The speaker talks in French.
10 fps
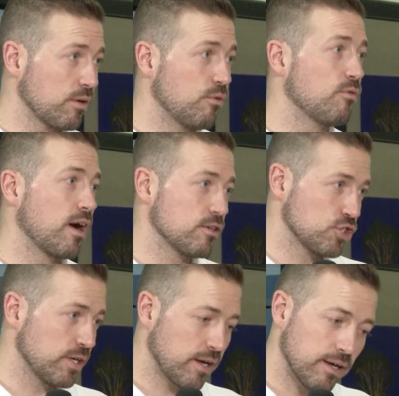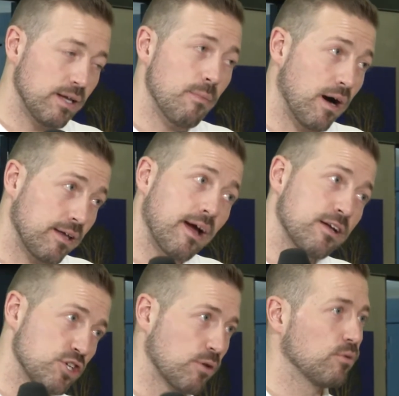il faut franchir les barrières
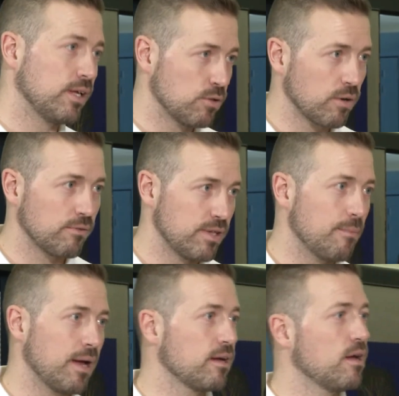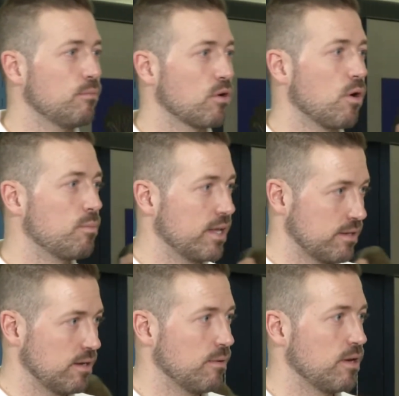à chacun des tours, évidemment, pour
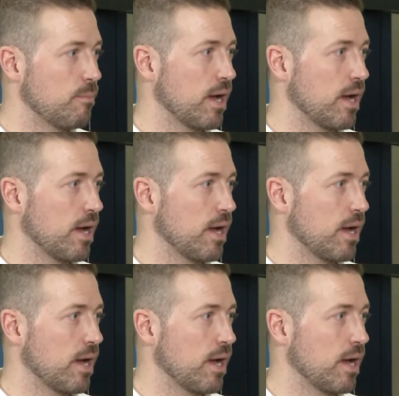compléter là y a un